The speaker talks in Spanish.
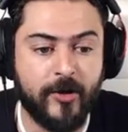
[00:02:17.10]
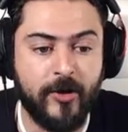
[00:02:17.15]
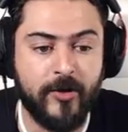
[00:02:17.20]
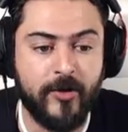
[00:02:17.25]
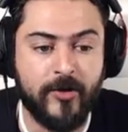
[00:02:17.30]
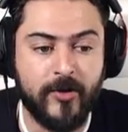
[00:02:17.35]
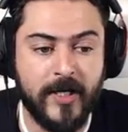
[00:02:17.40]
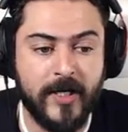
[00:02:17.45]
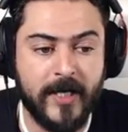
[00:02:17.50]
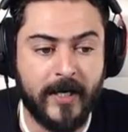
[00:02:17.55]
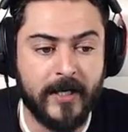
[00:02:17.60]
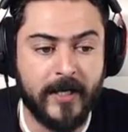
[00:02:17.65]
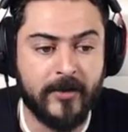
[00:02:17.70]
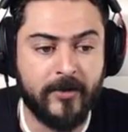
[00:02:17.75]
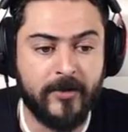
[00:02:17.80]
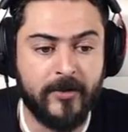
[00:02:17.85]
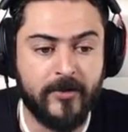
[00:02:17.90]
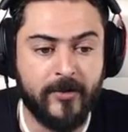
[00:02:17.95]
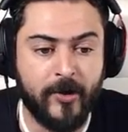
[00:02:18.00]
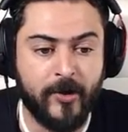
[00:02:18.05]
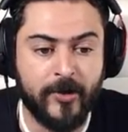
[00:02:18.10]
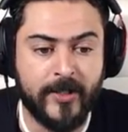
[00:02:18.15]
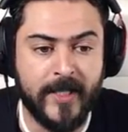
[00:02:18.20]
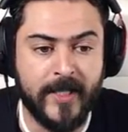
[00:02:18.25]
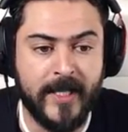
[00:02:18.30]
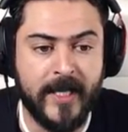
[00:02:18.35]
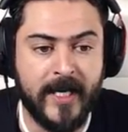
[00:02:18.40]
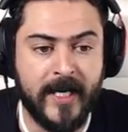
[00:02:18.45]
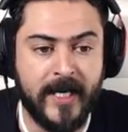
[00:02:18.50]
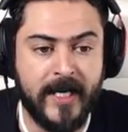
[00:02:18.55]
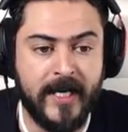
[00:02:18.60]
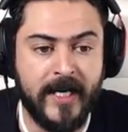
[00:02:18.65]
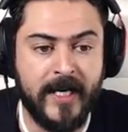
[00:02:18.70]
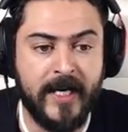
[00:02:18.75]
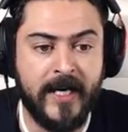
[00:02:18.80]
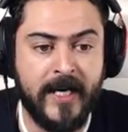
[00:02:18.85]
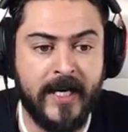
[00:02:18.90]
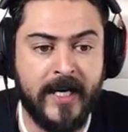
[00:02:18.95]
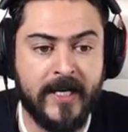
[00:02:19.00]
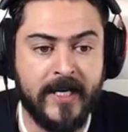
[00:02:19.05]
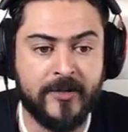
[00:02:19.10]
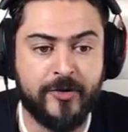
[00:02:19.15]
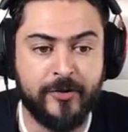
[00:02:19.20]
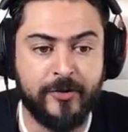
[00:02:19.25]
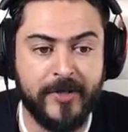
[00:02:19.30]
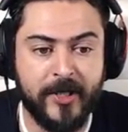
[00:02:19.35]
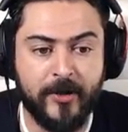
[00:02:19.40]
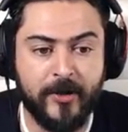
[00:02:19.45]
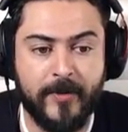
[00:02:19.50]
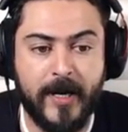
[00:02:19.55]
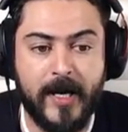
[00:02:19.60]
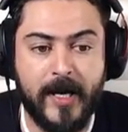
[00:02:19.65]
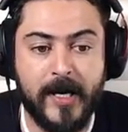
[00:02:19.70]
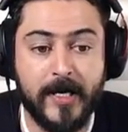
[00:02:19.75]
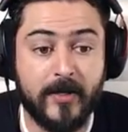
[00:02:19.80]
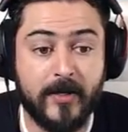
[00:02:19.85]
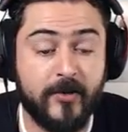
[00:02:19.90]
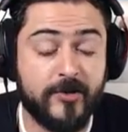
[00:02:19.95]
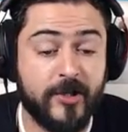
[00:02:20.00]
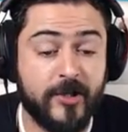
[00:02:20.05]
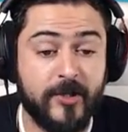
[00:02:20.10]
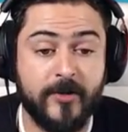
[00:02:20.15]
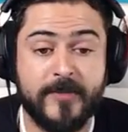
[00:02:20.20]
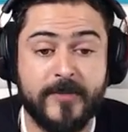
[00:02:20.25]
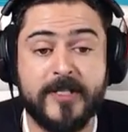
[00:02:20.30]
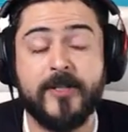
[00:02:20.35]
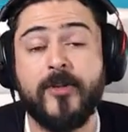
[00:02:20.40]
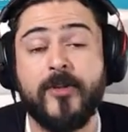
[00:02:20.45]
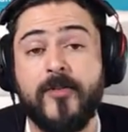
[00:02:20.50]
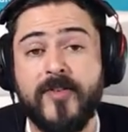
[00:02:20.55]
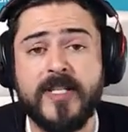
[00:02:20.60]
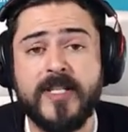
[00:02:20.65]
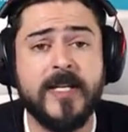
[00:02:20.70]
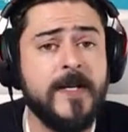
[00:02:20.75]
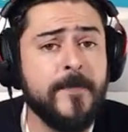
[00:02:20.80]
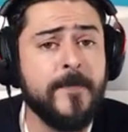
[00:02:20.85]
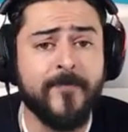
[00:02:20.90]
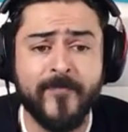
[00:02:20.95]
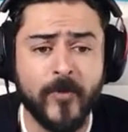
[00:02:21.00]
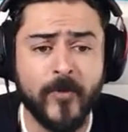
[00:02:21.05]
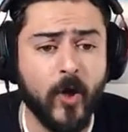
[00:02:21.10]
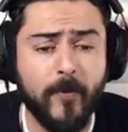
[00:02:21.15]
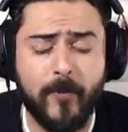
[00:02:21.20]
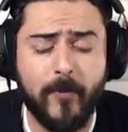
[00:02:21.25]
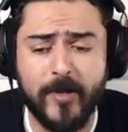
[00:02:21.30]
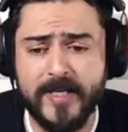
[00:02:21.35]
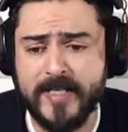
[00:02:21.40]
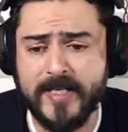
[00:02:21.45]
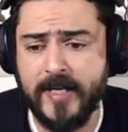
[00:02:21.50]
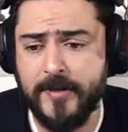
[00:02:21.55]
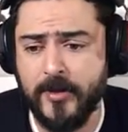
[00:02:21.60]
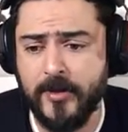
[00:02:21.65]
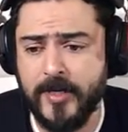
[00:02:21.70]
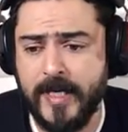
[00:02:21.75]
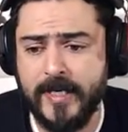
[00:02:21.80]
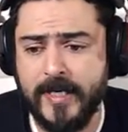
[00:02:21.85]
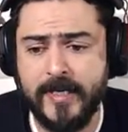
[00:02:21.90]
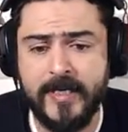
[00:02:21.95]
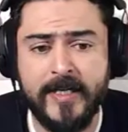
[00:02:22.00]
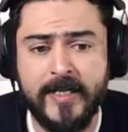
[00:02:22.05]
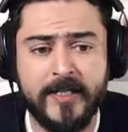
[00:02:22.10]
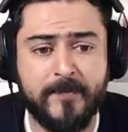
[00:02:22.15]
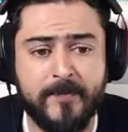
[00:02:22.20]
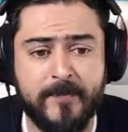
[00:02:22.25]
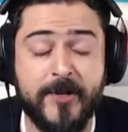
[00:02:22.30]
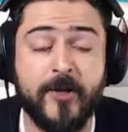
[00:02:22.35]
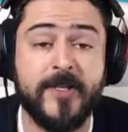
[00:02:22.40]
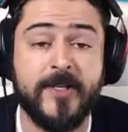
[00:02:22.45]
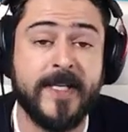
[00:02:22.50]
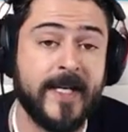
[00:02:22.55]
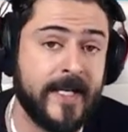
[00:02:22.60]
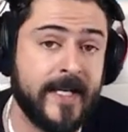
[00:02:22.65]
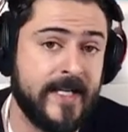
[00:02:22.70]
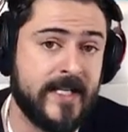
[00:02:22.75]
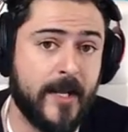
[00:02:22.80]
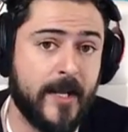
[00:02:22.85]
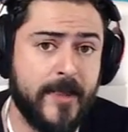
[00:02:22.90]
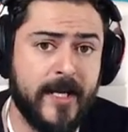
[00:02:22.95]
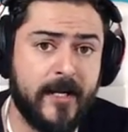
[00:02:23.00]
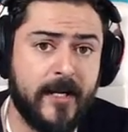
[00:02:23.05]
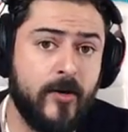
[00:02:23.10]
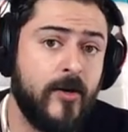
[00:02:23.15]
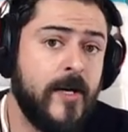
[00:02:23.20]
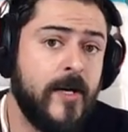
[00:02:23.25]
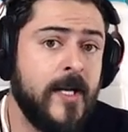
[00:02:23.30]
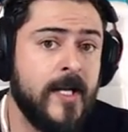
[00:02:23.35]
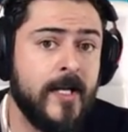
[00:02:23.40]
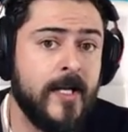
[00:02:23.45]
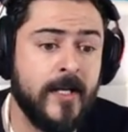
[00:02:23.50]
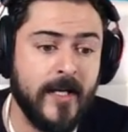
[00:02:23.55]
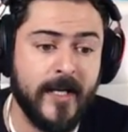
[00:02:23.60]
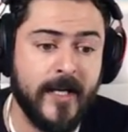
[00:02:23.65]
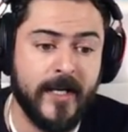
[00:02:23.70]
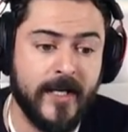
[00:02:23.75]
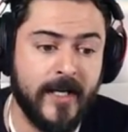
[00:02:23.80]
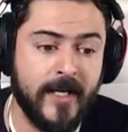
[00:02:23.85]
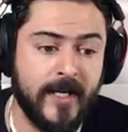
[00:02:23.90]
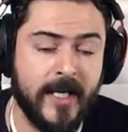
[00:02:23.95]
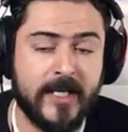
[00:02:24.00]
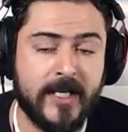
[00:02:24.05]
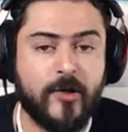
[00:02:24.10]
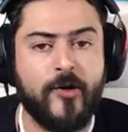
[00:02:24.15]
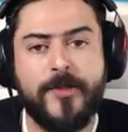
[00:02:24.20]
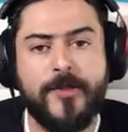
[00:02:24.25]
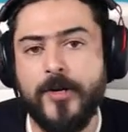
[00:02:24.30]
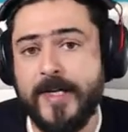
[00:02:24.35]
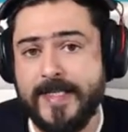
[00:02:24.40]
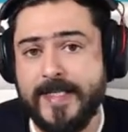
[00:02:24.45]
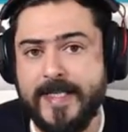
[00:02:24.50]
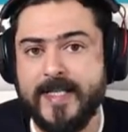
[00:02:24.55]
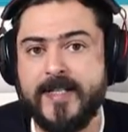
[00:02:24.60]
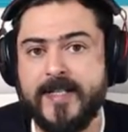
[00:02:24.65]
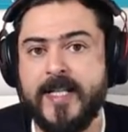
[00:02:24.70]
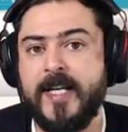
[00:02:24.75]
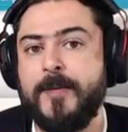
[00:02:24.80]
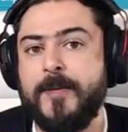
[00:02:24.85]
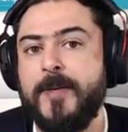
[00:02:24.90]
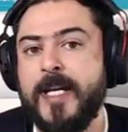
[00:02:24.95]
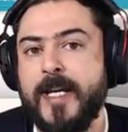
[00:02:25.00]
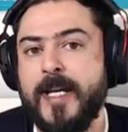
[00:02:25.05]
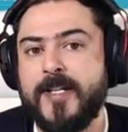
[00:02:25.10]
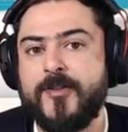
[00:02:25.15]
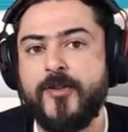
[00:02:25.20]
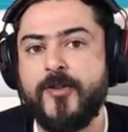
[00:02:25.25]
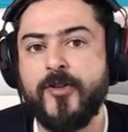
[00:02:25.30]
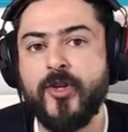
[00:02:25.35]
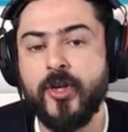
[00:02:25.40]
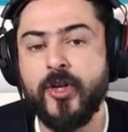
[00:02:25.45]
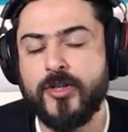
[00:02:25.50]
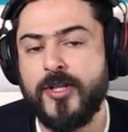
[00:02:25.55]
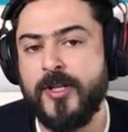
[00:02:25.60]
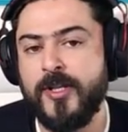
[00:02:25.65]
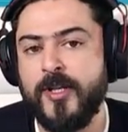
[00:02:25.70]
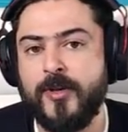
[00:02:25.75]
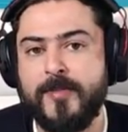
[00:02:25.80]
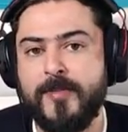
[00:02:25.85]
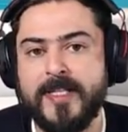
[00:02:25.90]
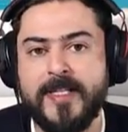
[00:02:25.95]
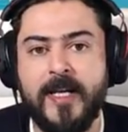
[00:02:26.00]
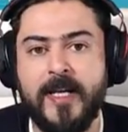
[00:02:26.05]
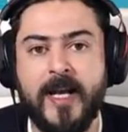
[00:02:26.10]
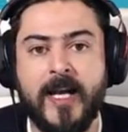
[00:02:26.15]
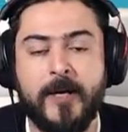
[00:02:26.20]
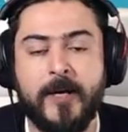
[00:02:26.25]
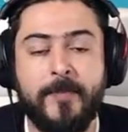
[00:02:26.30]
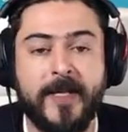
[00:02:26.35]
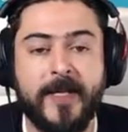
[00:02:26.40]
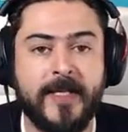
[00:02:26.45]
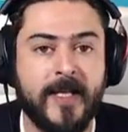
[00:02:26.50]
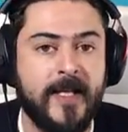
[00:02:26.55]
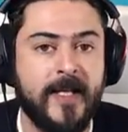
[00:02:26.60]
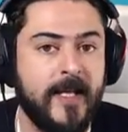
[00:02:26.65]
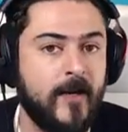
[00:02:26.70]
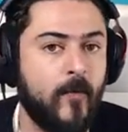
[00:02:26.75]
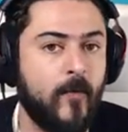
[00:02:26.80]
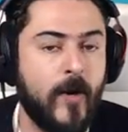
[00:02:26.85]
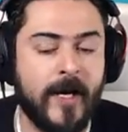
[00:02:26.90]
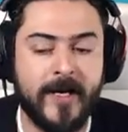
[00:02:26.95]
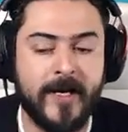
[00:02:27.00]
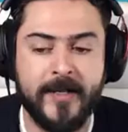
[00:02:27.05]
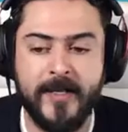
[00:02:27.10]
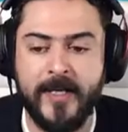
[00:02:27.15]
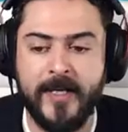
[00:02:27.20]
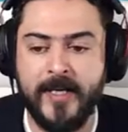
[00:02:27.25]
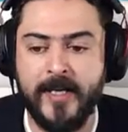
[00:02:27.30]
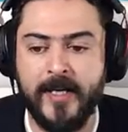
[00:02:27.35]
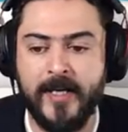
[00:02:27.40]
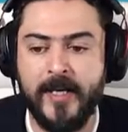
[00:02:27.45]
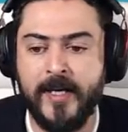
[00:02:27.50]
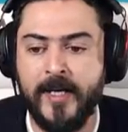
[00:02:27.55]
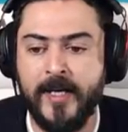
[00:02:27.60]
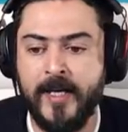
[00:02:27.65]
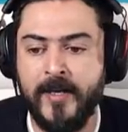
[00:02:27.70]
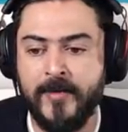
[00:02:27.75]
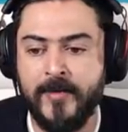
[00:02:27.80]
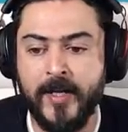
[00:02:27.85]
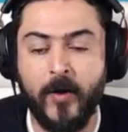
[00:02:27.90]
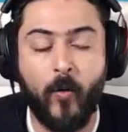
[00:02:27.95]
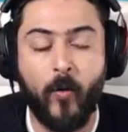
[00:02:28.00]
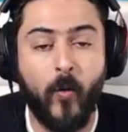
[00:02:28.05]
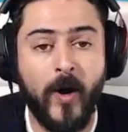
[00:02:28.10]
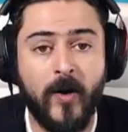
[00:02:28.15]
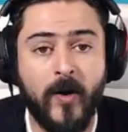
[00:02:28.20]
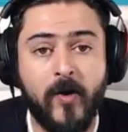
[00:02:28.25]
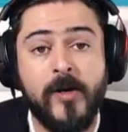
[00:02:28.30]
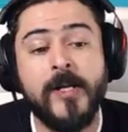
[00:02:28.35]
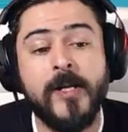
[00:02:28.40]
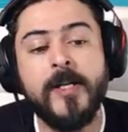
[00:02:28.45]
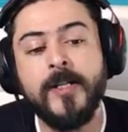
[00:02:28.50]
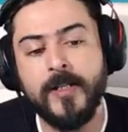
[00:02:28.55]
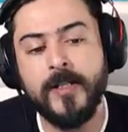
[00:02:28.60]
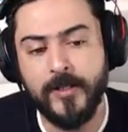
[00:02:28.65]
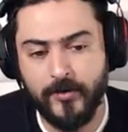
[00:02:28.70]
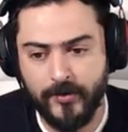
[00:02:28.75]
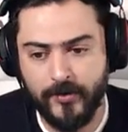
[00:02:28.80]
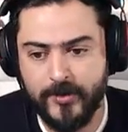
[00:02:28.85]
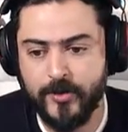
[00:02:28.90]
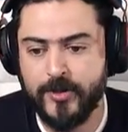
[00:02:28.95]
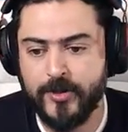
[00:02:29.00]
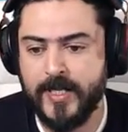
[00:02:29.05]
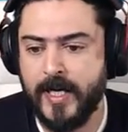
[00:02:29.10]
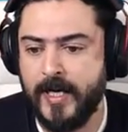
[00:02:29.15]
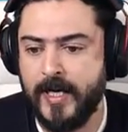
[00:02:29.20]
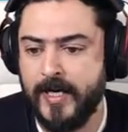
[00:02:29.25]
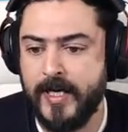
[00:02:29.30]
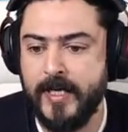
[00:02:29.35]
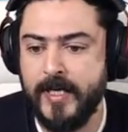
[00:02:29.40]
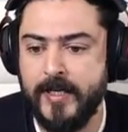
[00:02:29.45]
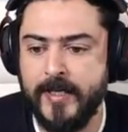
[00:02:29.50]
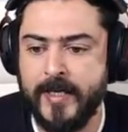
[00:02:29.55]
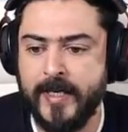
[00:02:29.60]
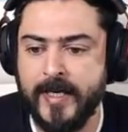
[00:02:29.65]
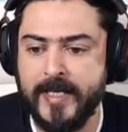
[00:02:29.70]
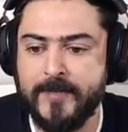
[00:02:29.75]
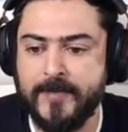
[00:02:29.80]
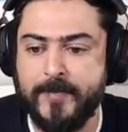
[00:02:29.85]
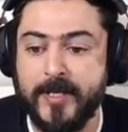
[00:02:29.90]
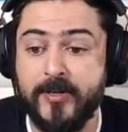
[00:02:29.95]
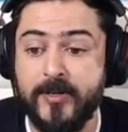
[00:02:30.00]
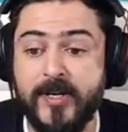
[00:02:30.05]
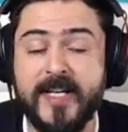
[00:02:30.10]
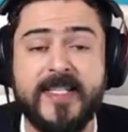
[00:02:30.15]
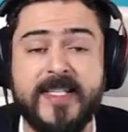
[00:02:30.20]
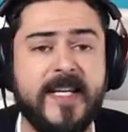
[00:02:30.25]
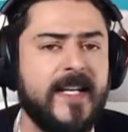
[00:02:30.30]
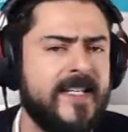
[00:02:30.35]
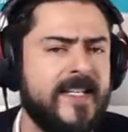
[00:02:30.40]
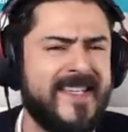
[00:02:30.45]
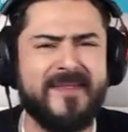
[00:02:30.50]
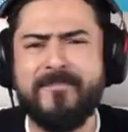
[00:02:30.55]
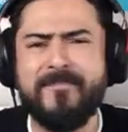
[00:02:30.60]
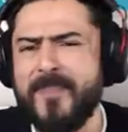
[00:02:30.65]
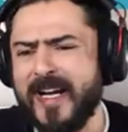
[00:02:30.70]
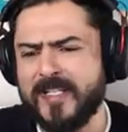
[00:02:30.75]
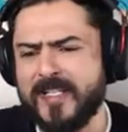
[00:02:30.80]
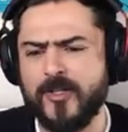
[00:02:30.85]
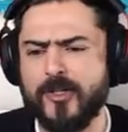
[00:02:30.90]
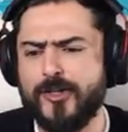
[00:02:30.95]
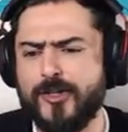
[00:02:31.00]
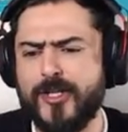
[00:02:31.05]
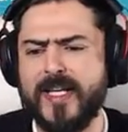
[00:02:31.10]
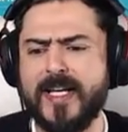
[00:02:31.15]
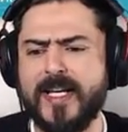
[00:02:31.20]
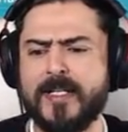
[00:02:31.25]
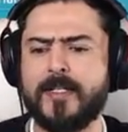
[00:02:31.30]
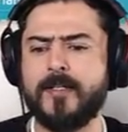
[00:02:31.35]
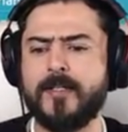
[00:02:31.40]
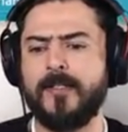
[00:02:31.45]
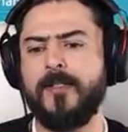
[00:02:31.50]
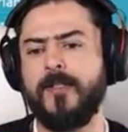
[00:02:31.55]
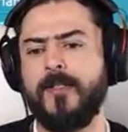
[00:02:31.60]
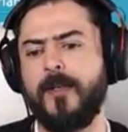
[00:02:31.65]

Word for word: scroll con el ratón no te deja subir o bajar los idiomas. Entonces no puedes seleccionar el español. Si queréis hacerlo, eh, la solución es esta. Elimináis dos idiomas de la carpeta de lenguaje del juego y entonces os dejará en español. Así que sin más hostias,